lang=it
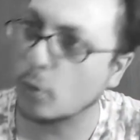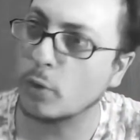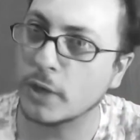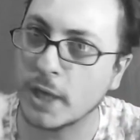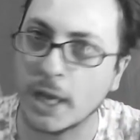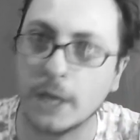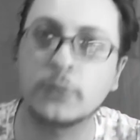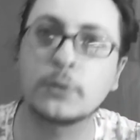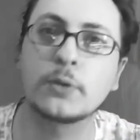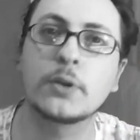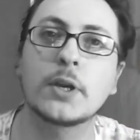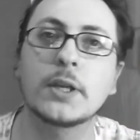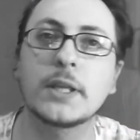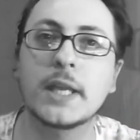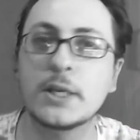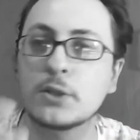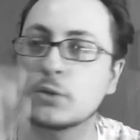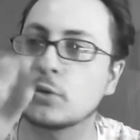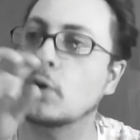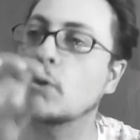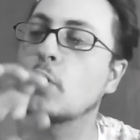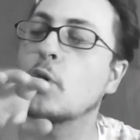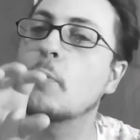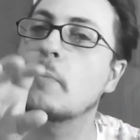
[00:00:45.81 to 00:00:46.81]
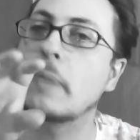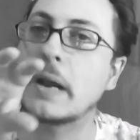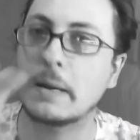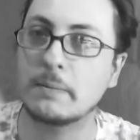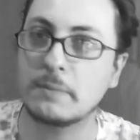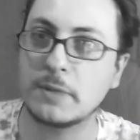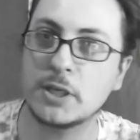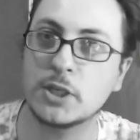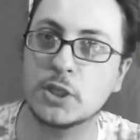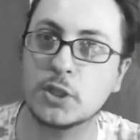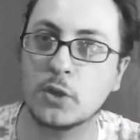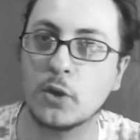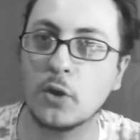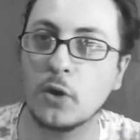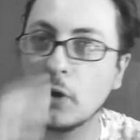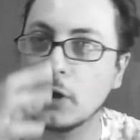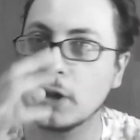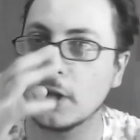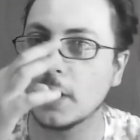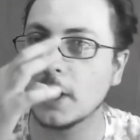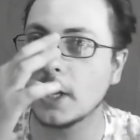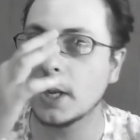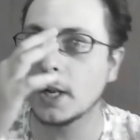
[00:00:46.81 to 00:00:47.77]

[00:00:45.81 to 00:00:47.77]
coniato io adesso, lo bramisco